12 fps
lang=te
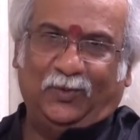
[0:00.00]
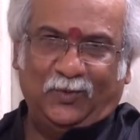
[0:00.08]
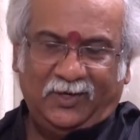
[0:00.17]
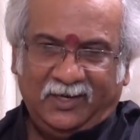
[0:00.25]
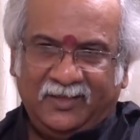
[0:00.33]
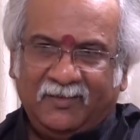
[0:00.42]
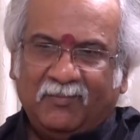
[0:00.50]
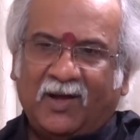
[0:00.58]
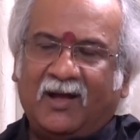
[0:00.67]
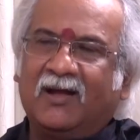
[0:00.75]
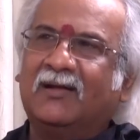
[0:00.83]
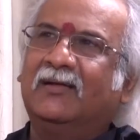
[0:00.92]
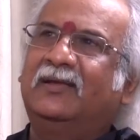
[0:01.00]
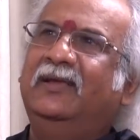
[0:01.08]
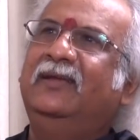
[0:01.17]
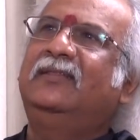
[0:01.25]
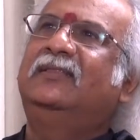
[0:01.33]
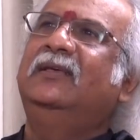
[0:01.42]
ఓన్లీ బాగా
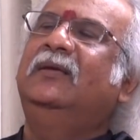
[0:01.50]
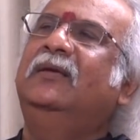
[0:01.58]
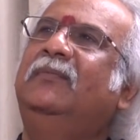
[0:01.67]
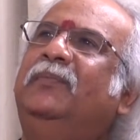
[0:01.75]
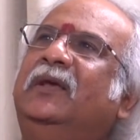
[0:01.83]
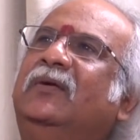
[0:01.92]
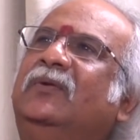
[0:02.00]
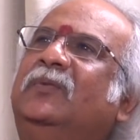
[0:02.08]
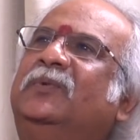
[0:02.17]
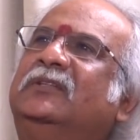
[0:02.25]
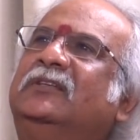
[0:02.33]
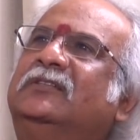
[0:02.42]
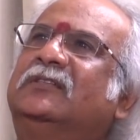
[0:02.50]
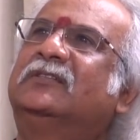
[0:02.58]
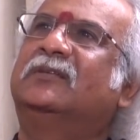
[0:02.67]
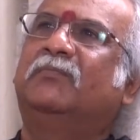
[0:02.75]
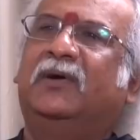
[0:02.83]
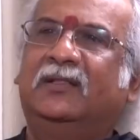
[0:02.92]
కీర్తి పేరు ప్రతిష్ట
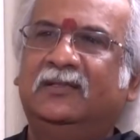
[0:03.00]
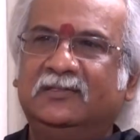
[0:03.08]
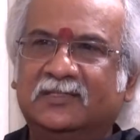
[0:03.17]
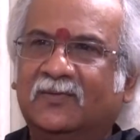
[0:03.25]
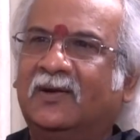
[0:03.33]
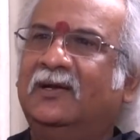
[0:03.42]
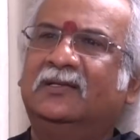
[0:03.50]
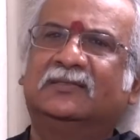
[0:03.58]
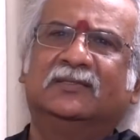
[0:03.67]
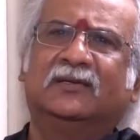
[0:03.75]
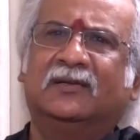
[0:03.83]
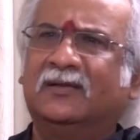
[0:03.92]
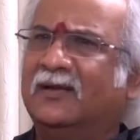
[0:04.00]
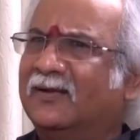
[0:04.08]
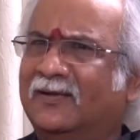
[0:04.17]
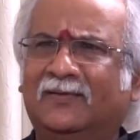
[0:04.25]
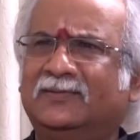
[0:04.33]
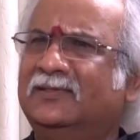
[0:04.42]
సంపాదించిన వాళ్ళే సార్ అని
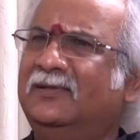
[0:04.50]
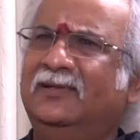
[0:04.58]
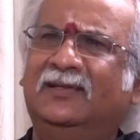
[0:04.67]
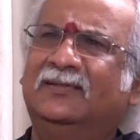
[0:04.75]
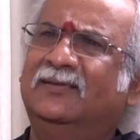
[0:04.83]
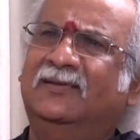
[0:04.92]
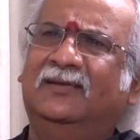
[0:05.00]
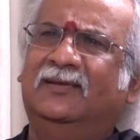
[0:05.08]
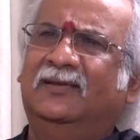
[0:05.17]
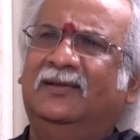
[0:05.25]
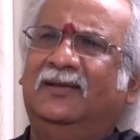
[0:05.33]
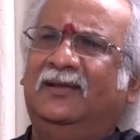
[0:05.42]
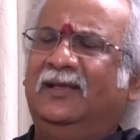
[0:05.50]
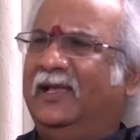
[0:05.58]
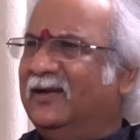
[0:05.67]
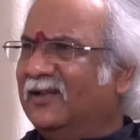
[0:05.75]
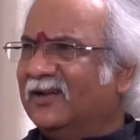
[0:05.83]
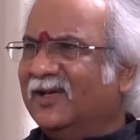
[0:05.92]
అవసరం
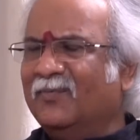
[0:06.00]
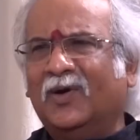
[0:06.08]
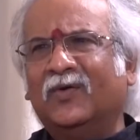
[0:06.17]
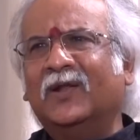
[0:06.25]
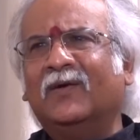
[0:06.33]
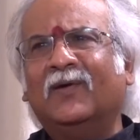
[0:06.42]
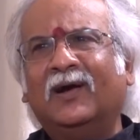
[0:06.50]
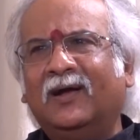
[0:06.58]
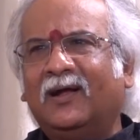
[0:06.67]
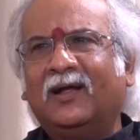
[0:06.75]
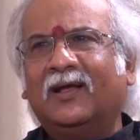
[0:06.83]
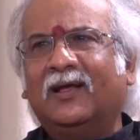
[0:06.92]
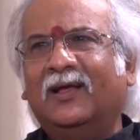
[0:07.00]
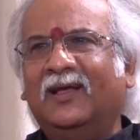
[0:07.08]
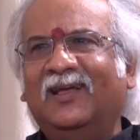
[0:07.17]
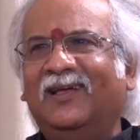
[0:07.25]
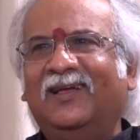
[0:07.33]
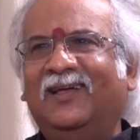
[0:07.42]
ఏనన్నా బాగున్నావా
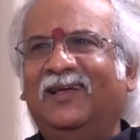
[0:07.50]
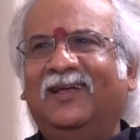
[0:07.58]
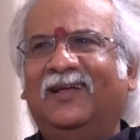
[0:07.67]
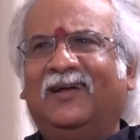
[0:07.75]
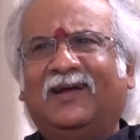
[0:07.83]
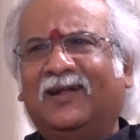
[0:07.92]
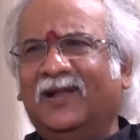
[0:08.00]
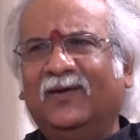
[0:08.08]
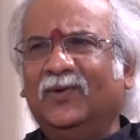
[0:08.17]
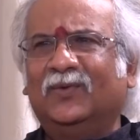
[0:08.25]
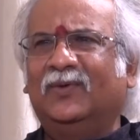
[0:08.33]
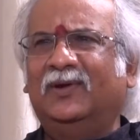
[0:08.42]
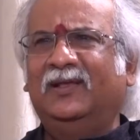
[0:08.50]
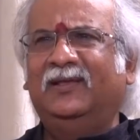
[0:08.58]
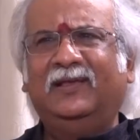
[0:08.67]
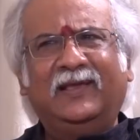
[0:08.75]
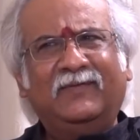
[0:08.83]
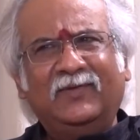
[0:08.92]
అన్నావు అనుకోండి
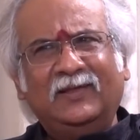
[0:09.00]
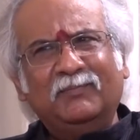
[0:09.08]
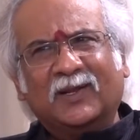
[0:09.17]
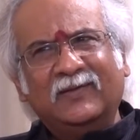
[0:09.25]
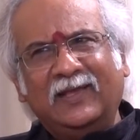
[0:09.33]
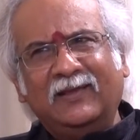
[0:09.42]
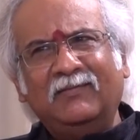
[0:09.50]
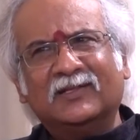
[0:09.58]
ఏమి మనం ఏం